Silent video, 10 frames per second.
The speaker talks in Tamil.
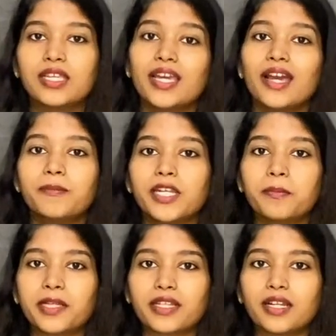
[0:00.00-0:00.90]
ஏன்
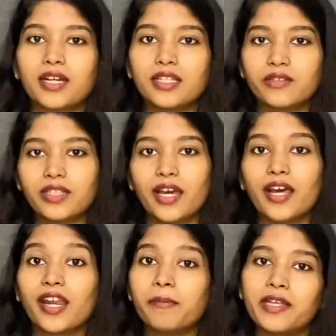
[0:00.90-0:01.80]
அப்படின்னு பார்த்தீங்கன்னா அது வந்து
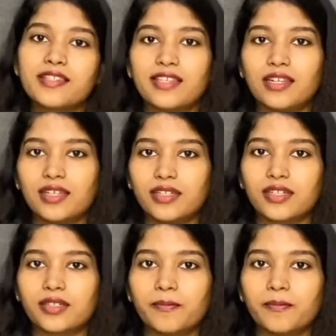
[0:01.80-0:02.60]
அரேபியன் சீல இருக்குது